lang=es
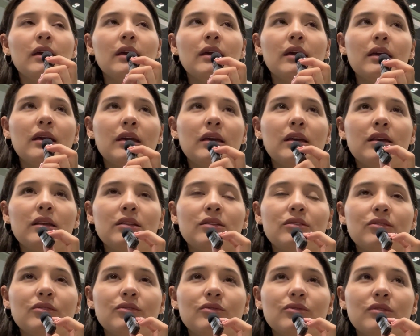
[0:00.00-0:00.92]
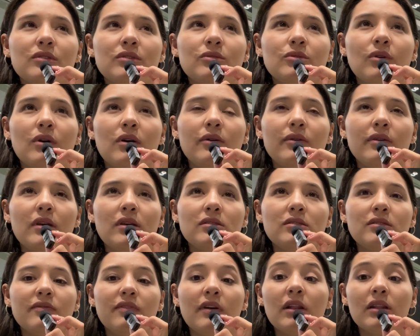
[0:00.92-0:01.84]
Eh, entonces todavía
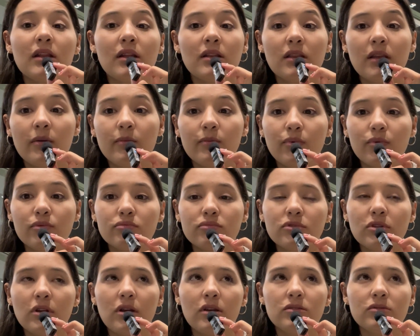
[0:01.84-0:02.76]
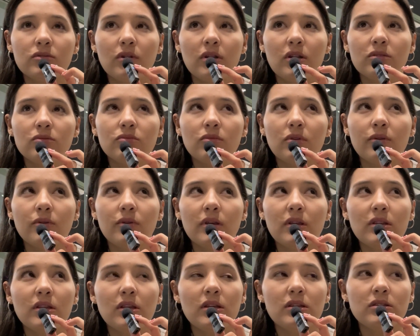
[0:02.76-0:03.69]
hace falta tiempo. O sea, son las 9
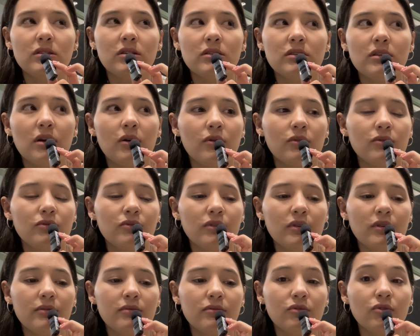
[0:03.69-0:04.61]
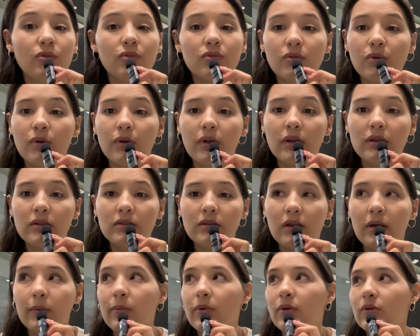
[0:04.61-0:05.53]
a 10, 10 a 11, dos
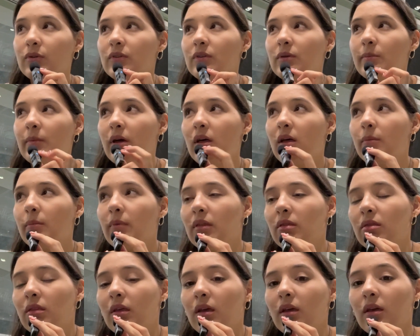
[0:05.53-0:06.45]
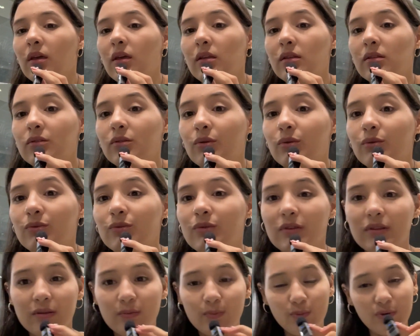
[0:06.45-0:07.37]
horas aproximadamente.
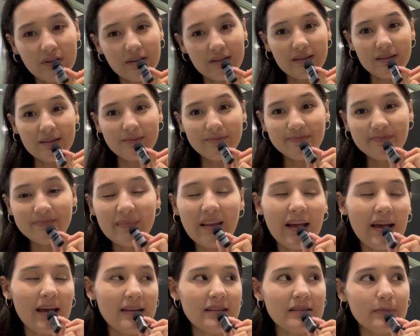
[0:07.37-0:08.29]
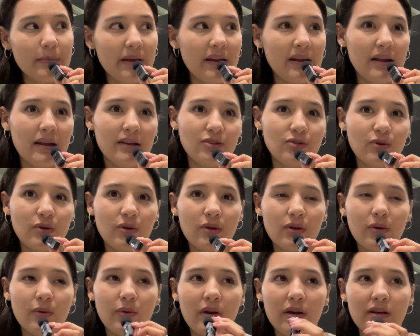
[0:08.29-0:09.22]
Entonces, pues a esperar. Yo
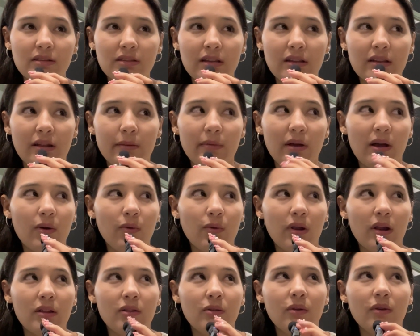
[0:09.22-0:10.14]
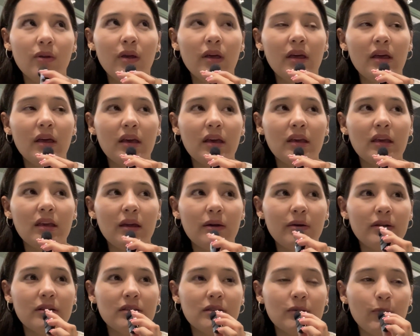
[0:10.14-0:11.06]
creo que voy a sentarme acá un rato y
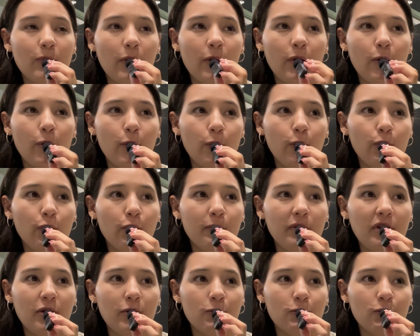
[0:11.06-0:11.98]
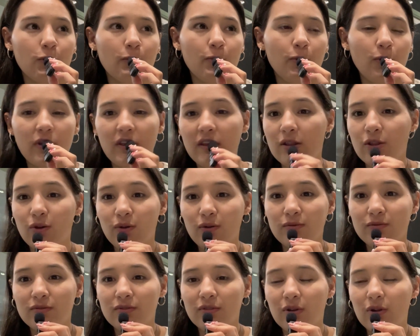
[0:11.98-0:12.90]
a ver si puedo dormir otro
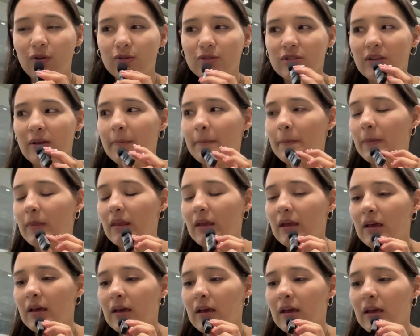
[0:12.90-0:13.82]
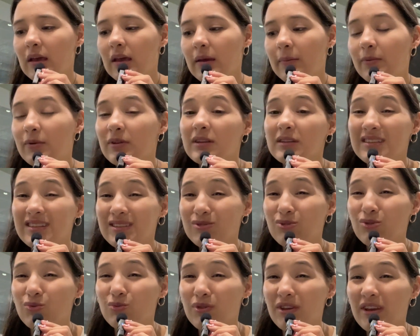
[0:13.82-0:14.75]
poquito. No lo sé. Eh, porque si
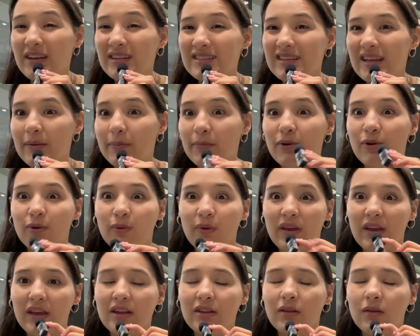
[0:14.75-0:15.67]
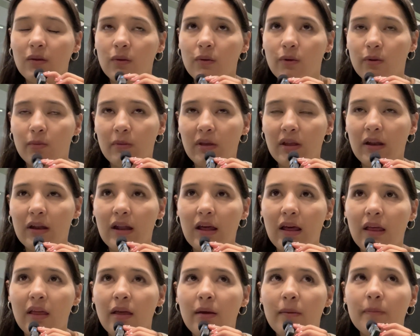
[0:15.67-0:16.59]
estoy muy cansada, pero no he querido dormir
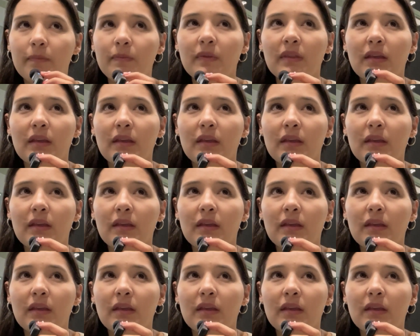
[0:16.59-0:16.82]
nada.